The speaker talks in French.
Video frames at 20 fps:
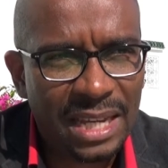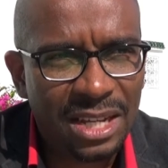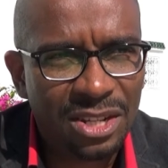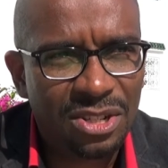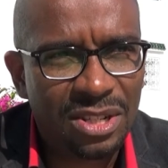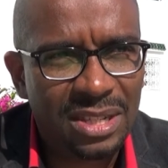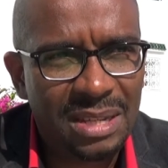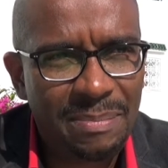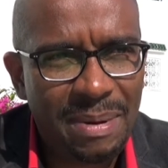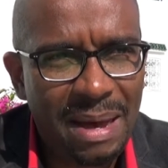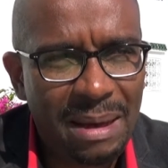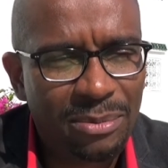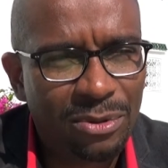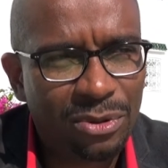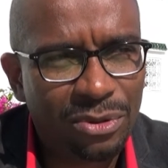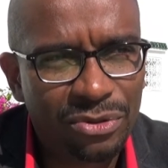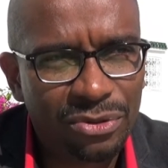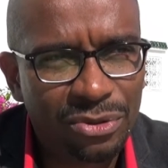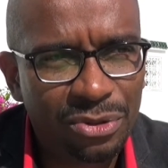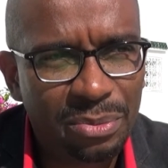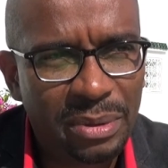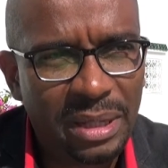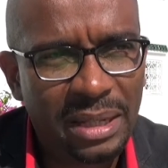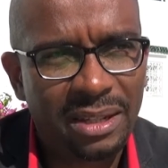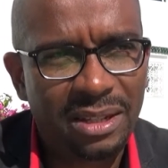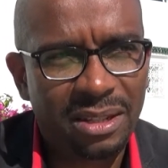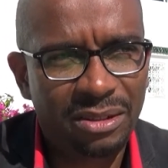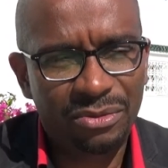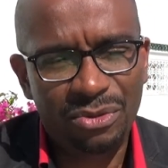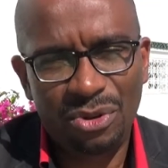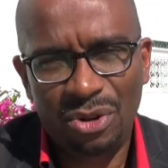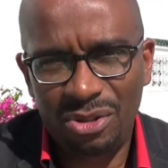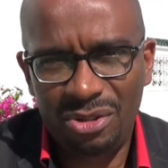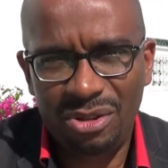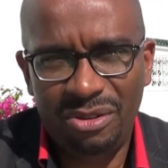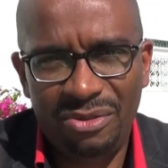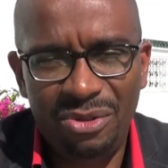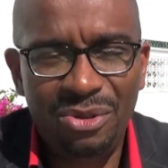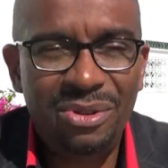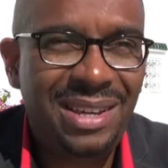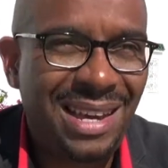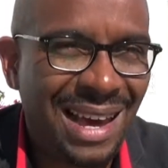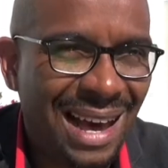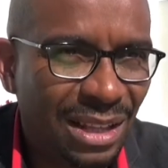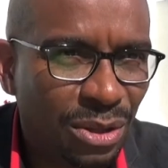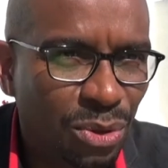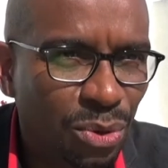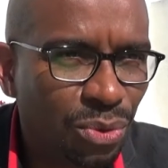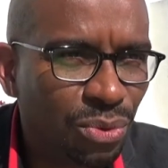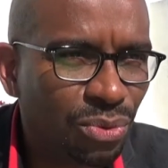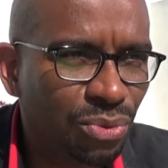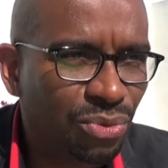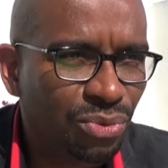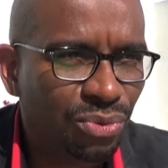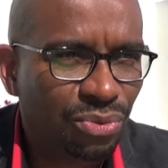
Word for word: je sais pas pour vous, mais quand vous recevez un cadeau